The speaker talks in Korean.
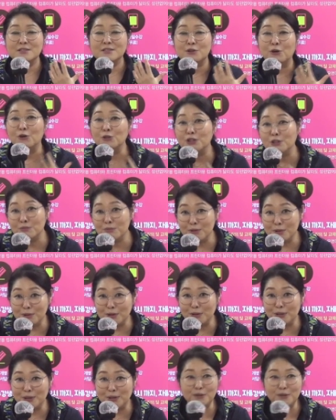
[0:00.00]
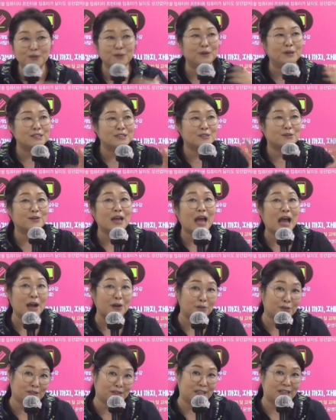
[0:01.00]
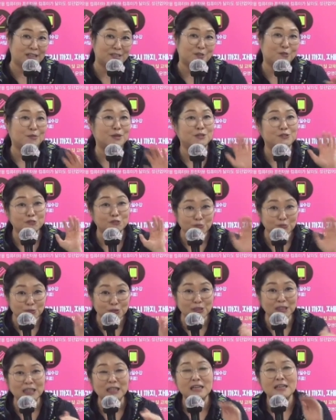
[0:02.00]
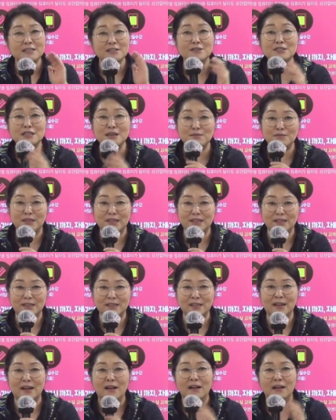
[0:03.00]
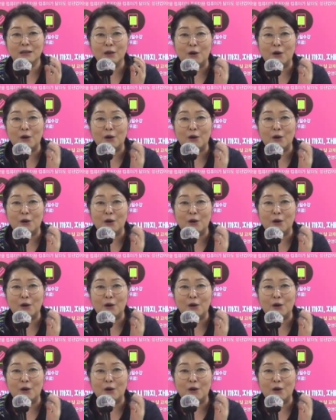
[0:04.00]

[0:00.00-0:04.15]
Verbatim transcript: 저는 물론이고 저희 학원 정말 충분히 선생님들을